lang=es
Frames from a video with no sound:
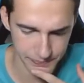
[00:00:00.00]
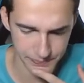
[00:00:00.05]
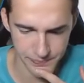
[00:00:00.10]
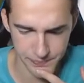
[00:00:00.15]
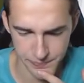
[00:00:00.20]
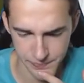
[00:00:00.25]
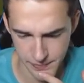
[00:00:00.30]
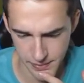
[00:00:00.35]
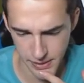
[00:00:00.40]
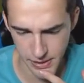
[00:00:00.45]
Hmm,
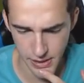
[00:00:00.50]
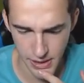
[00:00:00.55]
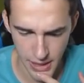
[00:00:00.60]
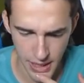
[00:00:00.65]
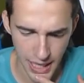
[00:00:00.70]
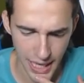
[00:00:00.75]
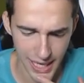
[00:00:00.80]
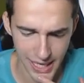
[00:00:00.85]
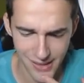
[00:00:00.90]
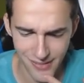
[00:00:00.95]

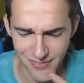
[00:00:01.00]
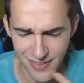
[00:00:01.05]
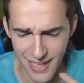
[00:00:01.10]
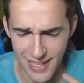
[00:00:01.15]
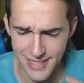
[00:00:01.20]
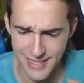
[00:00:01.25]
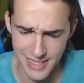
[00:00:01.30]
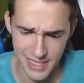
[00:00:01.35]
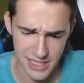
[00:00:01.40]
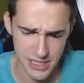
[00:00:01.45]
aquí
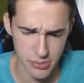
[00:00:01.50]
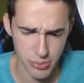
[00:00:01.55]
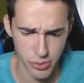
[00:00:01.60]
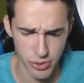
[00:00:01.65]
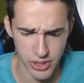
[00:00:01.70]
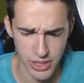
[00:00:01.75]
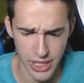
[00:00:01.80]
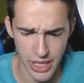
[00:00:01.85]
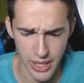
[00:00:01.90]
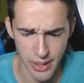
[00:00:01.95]
flechas,
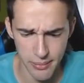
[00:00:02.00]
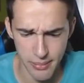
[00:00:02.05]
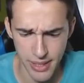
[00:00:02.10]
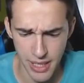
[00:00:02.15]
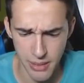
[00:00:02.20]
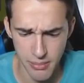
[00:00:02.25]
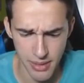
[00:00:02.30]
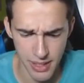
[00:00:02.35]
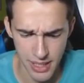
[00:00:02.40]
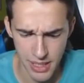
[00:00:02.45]
porque
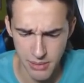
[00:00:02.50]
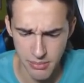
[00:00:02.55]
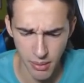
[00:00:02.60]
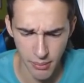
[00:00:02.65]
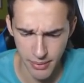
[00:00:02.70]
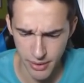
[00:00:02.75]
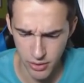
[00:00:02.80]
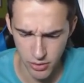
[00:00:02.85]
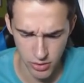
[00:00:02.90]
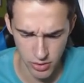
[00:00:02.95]
para el barril
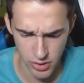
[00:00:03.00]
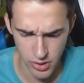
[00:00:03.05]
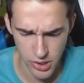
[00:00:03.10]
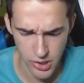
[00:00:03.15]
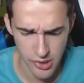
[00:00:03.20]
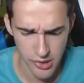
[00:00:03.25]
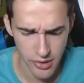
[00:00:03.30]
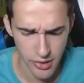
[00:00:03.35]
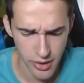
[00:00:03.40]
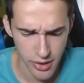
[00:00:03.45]
va mejor.
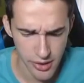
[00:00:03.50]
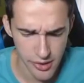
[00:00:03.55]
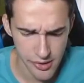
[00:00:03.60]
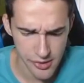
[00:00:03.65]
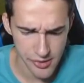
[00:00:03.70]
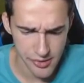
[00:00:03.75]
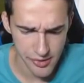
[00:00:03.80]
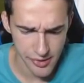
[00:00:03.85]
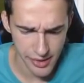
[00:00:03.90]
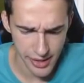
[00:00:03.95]

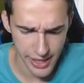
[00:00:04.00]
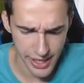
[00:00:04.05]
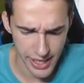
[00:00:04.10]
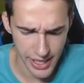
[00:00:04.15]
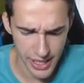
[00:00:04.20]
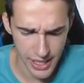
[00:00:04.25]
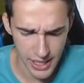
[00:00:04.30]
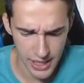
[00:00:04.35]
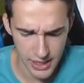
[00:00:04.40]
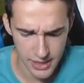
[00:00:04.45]

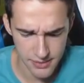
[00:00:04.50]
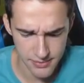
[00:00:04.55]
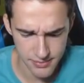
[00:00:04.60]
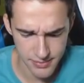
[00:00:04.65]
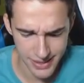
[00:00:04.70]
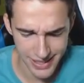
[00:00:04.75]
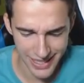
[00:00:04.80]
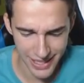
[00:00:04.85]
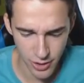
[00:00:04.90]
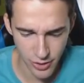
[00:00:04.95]

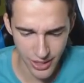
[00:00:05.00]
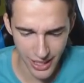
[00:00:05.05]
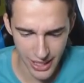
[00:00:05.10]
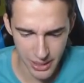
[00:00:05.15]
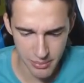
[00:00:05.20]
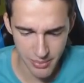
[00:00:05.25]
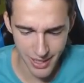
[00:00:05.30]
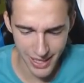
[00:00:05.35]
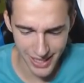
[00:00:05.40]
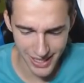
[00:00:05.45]
Em, creo que
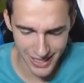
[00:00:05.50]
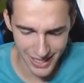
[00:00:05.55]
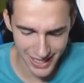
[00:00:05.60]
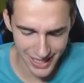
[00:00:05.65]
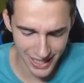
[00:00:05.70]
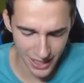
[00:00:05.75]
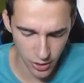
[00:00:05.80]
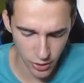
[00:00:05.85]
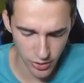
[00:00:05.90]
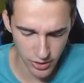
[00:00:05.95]
aquí me va a
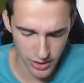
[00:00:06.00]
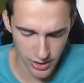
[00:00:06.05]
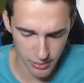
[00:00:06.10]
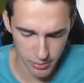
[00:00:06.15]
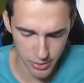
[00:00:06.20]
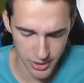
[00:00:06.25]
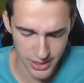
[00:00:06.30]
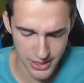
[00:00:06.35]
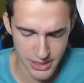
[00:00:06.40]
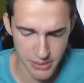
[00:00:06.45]
quedar la
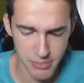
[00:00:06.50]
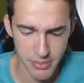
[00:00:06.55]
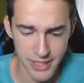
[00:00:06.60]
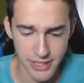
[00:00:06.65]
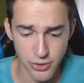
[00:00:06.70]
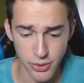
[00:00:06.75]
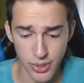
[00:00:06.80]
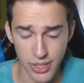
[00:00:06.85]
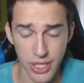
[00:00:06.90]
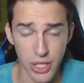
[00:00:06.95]
horda, por el simple
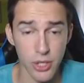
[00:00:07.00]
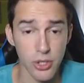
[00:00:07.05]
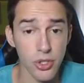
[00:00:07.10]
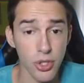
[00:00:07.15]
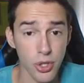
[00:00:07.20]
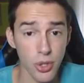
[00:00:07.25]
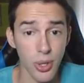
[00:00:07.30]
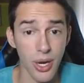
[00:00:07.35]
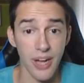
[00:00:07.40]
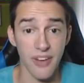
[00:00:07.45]
hecho de que yo he
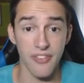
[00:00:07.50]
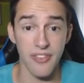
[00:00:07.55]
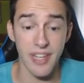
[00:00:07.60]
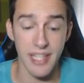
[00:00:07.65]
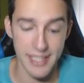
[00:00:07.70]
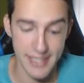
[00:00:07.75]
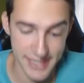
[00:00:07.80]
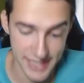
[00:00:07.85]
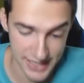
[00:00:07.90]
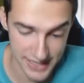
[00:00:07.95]
cogido las
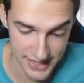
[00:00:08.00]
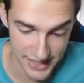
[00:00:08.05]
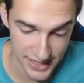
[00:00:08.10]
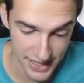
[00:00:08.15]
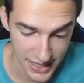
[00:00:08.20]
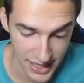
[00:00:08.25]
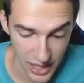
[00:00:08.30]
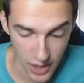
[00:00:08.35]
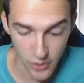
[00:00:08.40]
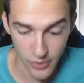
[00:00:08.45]
flechas.
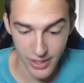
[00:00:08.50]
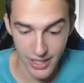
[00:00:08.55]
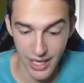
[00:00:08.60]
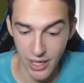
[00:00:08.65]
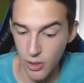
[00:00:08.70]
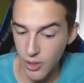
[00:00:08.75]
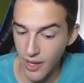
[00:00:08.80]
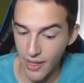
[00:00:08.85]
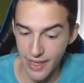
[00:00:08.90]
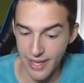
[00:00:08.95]

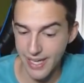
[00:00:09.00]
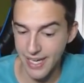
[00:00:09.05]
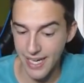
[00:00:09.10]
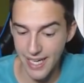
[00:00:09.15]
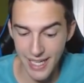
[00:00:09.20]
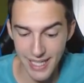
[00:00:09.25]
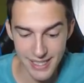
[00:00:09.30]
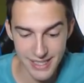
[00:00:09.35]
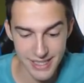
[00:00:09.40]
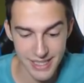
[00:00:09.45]
Aunque con la
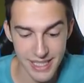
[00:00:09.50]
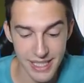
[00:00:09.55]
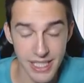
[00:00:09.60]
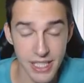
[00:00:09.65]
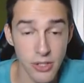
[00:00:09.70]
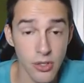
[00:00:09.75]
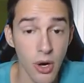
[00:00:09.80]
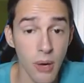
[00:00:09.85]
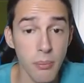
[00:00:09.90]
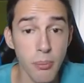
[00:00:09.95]
descarga,
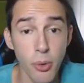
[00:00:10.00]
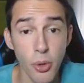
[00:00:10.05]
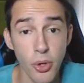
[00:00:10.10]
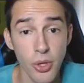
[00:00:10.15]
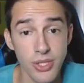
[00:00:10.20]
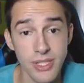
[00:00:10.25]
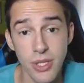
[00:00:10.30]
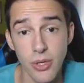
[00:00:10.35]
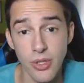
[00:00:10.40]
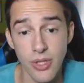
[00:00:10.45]
si no
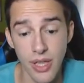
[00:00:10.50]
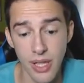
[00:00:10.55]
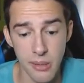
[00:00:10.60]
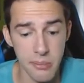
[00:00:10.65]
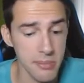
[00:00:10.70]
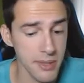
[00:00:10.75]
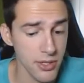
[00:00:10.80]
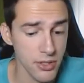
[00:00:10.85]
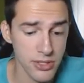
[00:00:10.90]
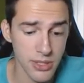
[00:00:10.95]
apoyo esa horda de
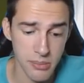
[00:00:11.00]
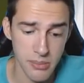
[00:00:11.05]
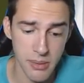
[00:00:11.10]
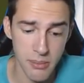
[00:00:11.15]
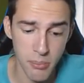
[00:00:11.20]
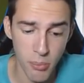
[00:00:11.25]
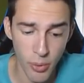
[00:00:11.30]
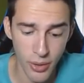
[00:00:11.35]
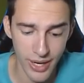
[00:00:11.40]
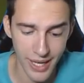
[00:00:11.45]
esbirros,
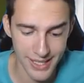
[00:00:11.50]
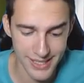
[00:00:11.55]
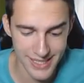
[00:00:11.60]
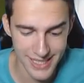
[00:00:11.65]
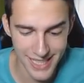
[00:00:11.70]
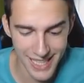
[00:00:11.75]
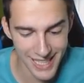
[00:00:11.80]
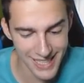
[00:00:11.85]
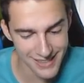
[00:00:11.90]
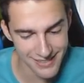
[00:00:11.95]
también muere.
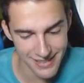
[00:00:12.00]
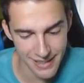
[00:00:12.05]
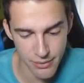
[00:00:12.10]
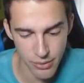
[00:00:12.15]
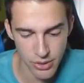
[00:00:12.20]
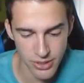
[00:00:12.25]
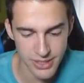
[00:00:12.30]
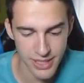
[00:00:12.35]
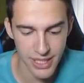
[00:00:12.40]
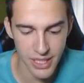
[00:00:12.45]
Así que
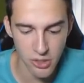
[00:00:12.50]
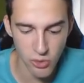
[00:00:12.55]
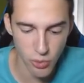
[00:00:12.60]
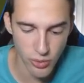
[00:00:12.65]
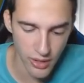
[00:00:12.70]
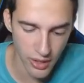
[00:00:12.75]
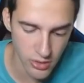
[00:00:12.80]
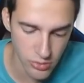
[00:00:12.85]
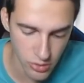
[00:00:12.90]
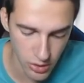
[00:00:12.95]
tenemos que tener
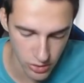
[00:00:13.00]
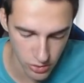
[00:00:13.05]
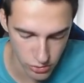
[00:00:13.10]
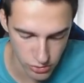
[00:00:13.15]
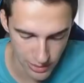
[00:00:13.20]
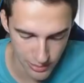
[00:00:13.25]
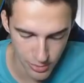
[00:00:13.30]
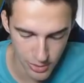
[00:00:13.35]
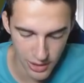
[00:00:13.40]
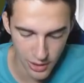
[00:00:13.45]
cuidado cuando
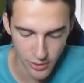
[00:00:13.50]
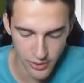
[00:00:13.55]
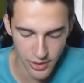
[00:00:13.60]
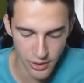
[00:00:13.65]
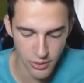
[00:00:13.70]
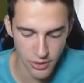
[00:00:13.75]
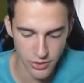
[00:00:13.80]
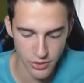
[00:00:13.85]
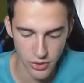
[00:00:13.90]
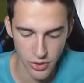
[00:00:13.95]
usamos la
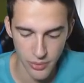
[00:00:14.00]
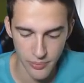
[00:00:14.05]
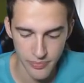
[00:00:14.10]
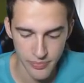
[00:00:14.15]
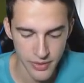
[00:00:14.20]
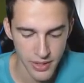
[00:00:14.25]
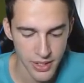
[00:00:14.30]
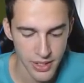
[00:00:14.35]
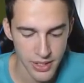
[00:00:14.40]
horda y cuando no.